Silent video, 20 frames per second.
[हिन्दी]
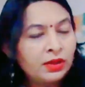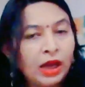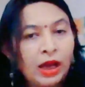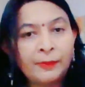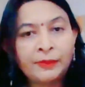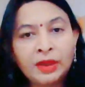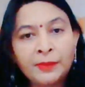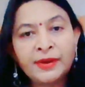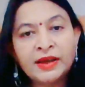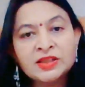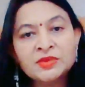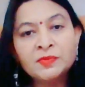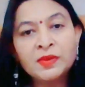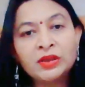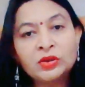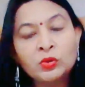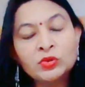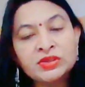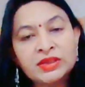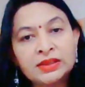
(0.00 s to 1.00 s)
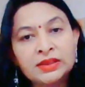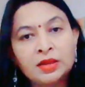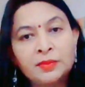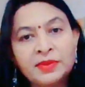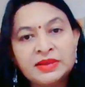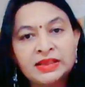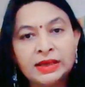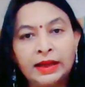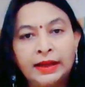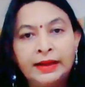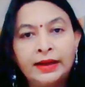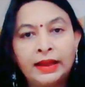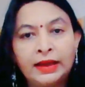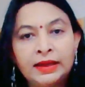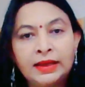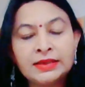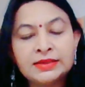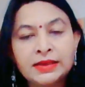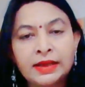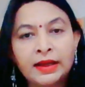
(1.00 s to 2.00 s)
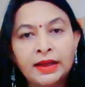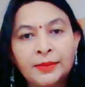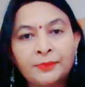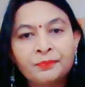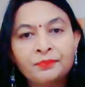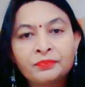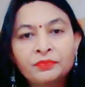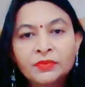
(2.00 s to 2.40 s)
आपके पास में तो उसके अंदर मसाले डाल दिए सारे